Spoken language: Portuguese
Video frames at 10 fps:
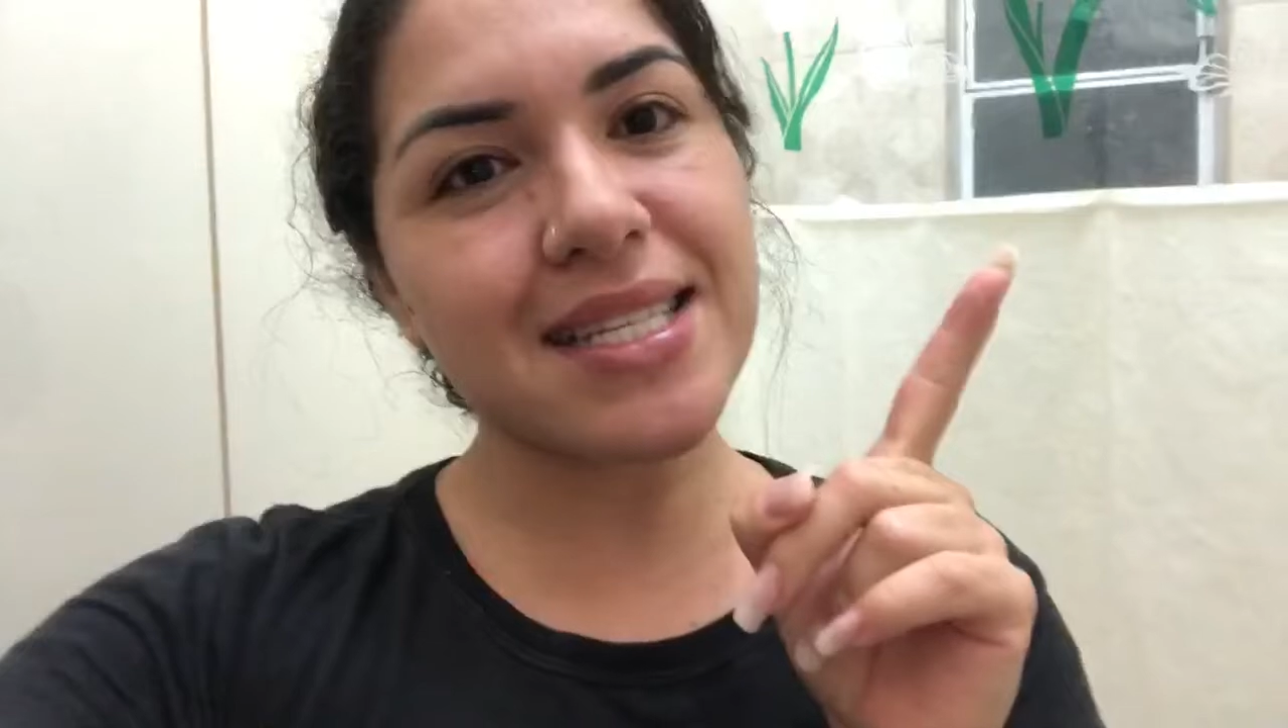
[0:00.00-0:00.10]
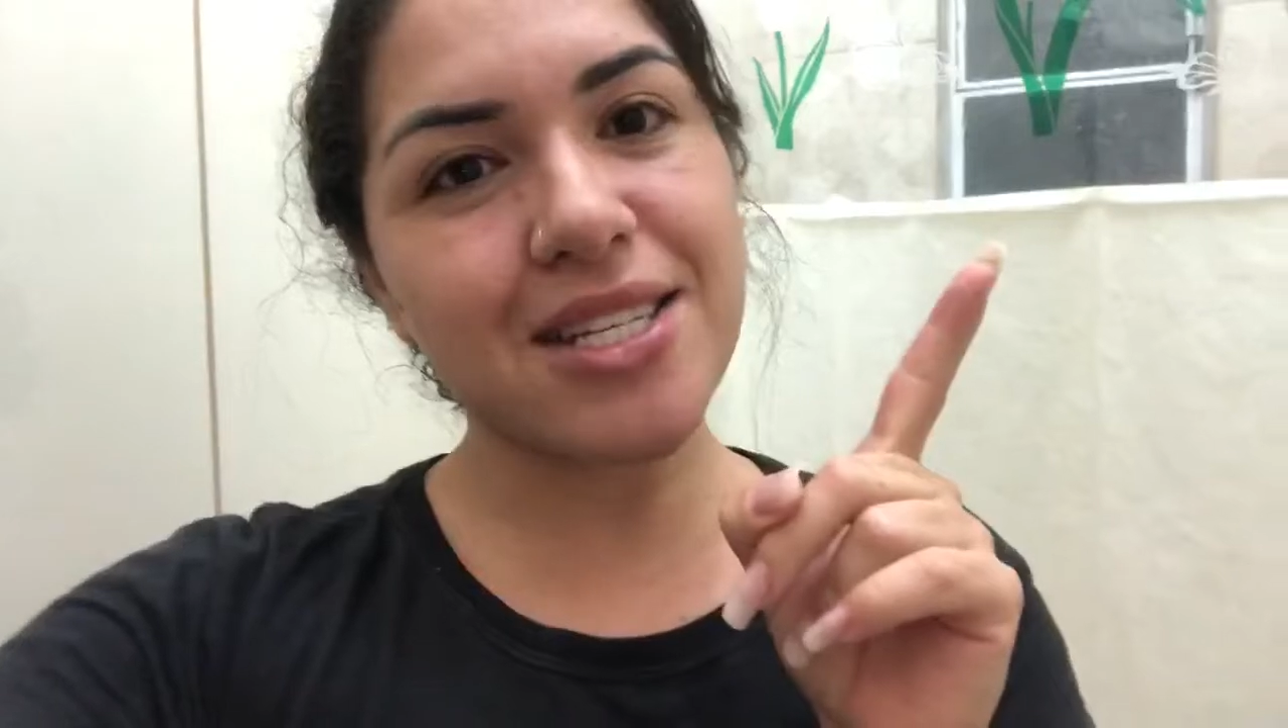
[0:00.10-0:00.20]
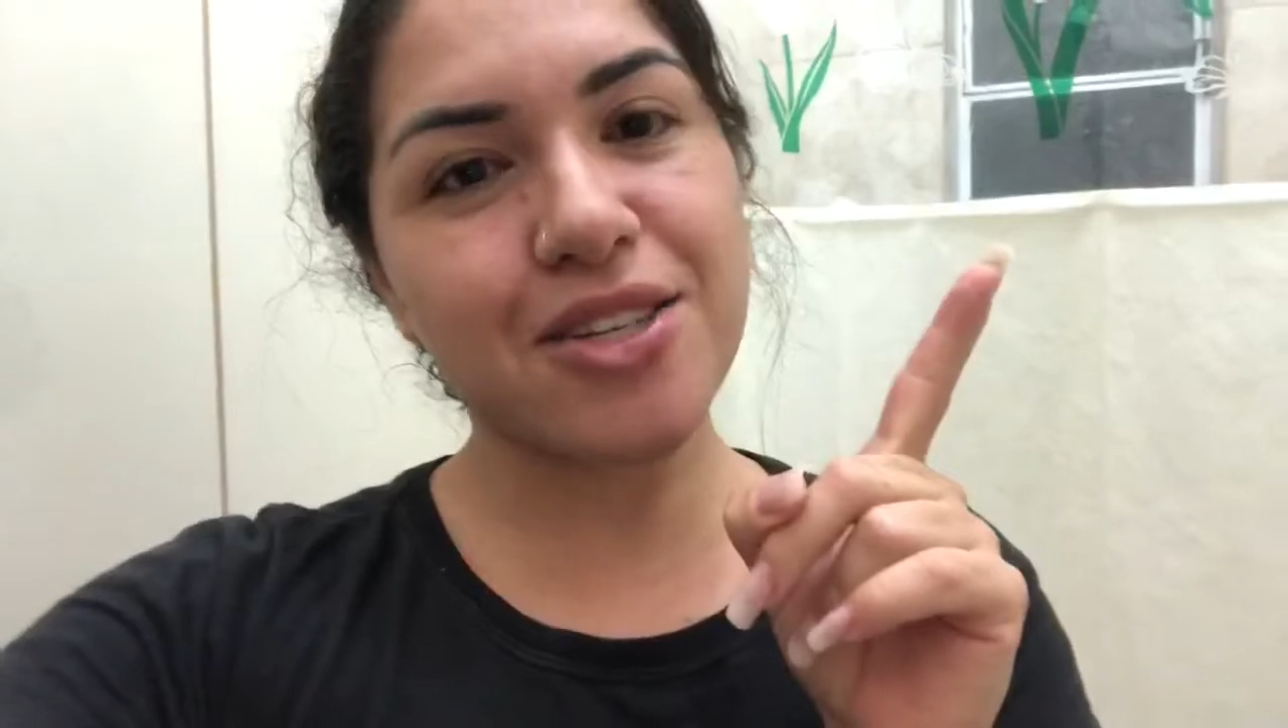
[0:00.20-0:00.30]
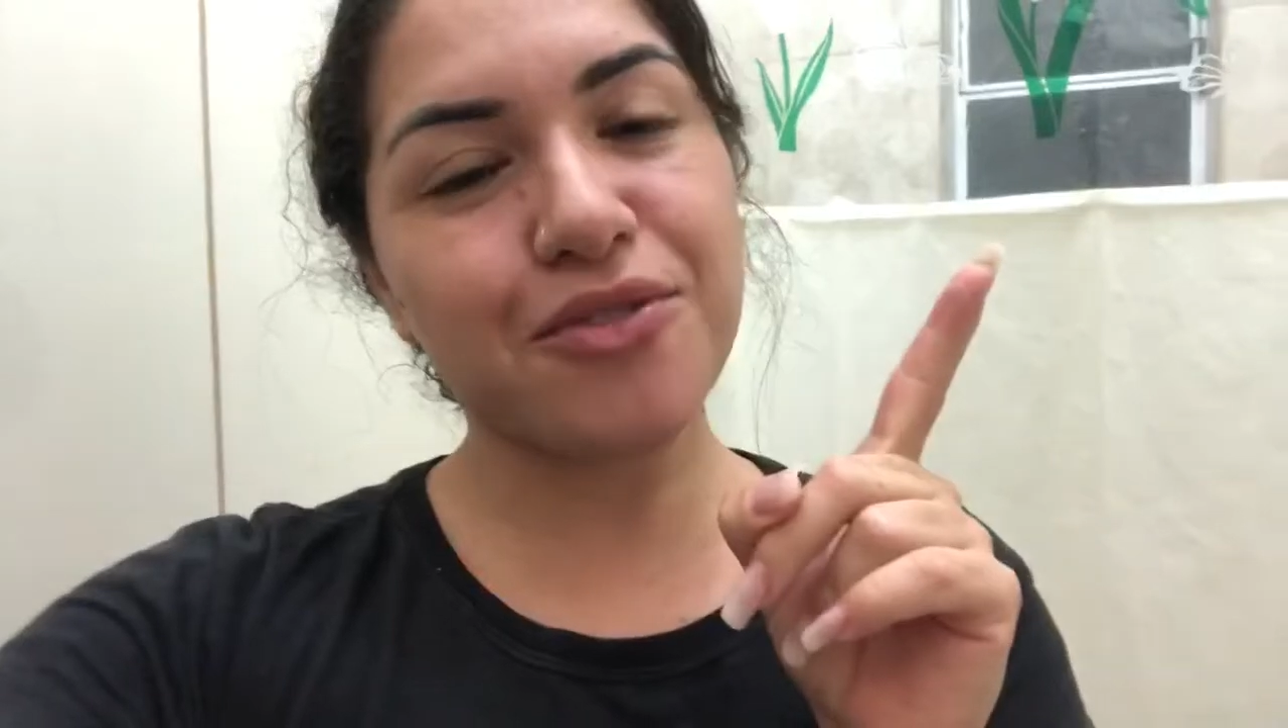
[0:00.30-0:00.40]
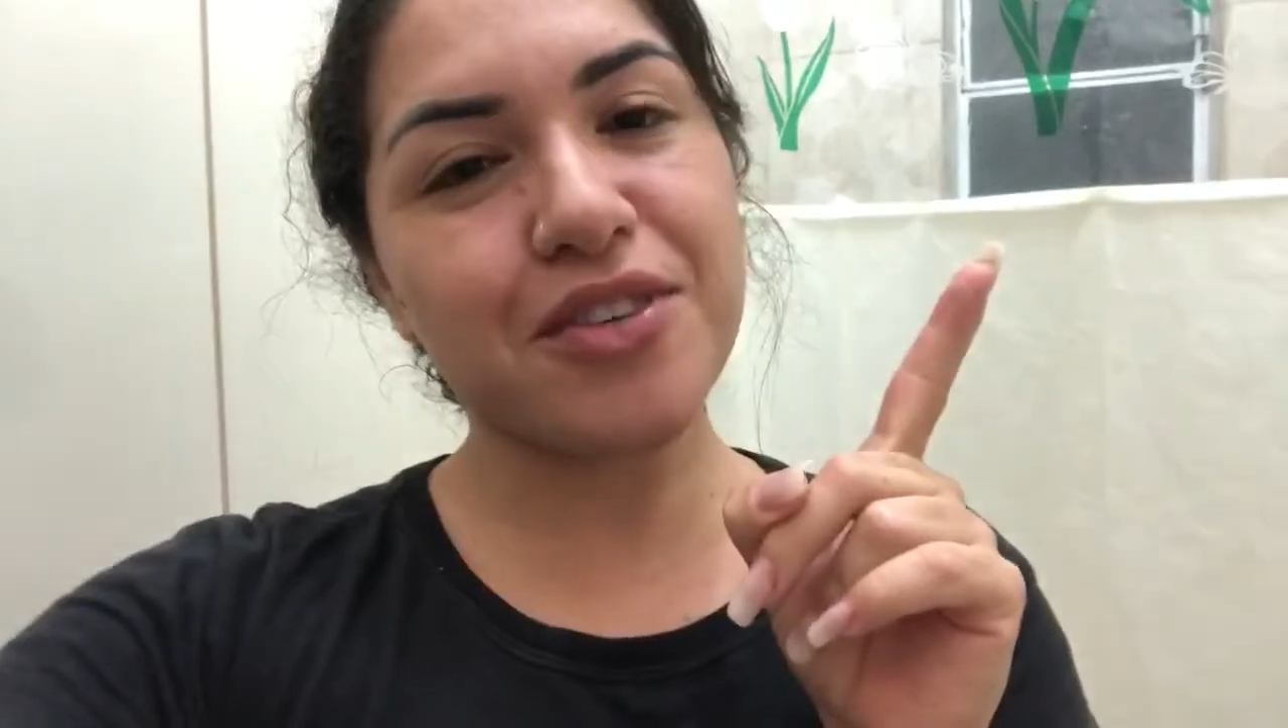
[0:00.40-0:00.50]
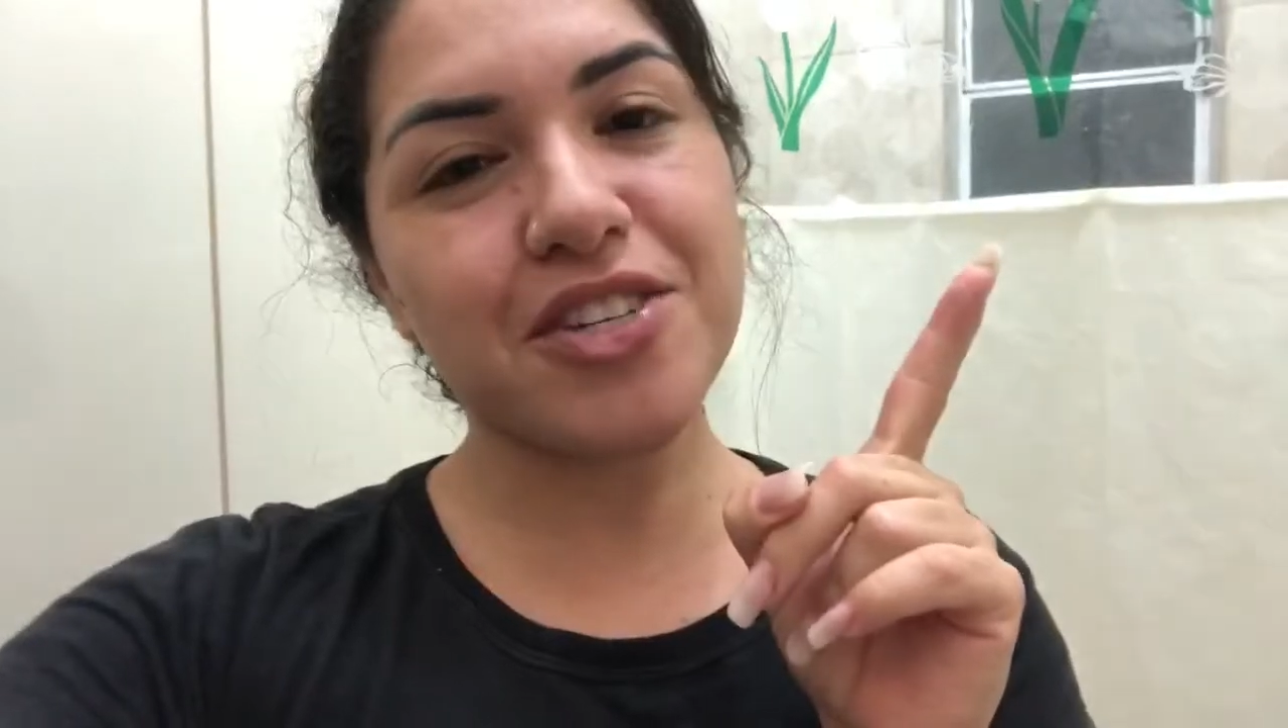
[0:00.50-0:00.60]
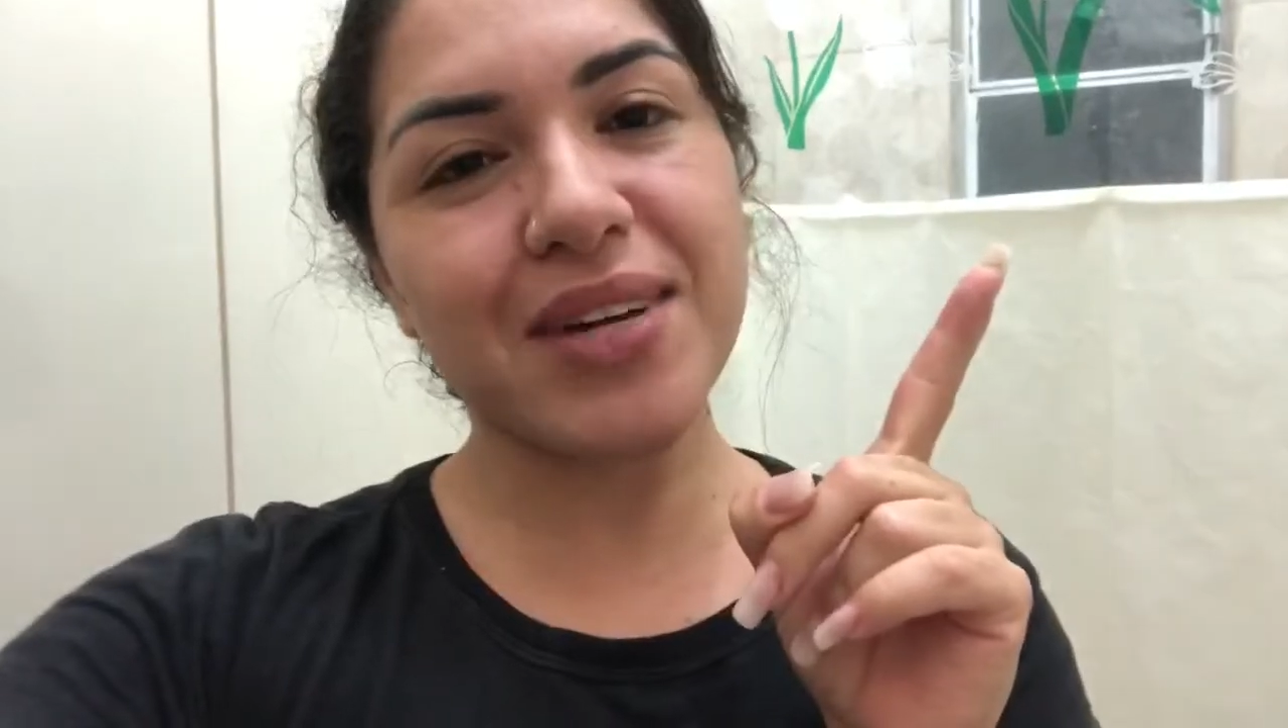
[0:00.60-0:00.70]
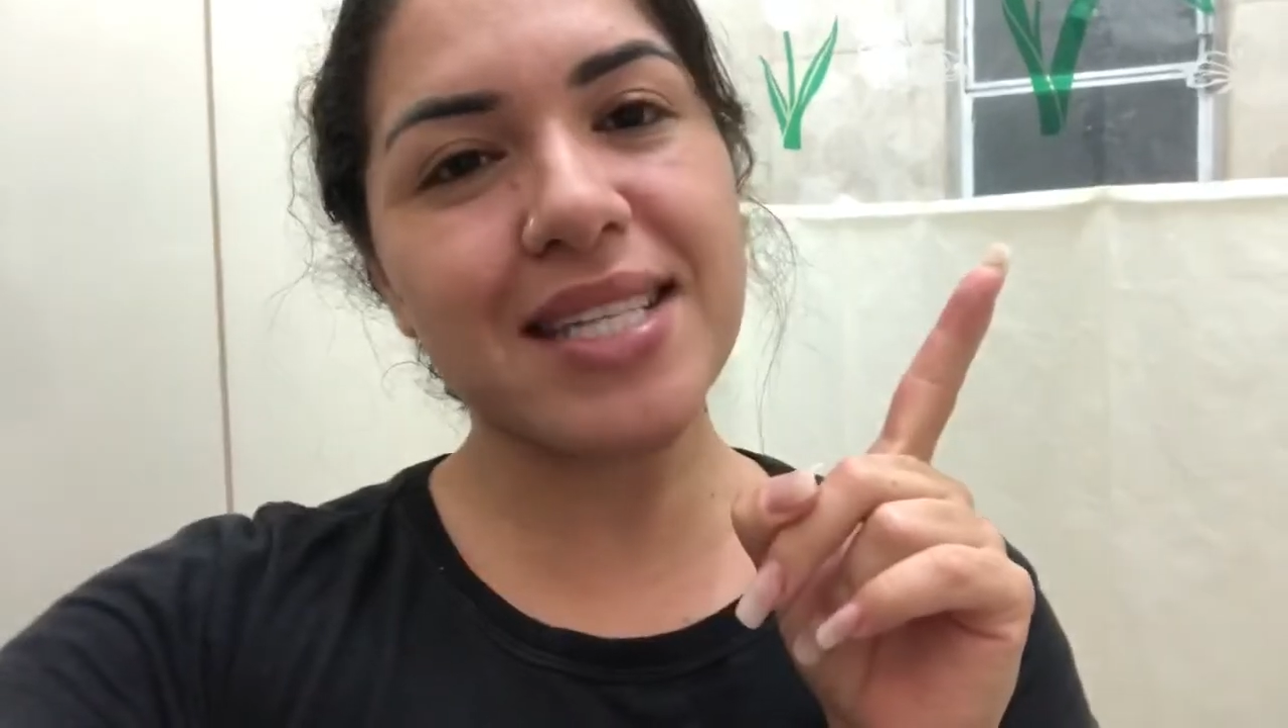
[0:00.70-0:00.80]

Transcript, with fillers: assistir o vídeo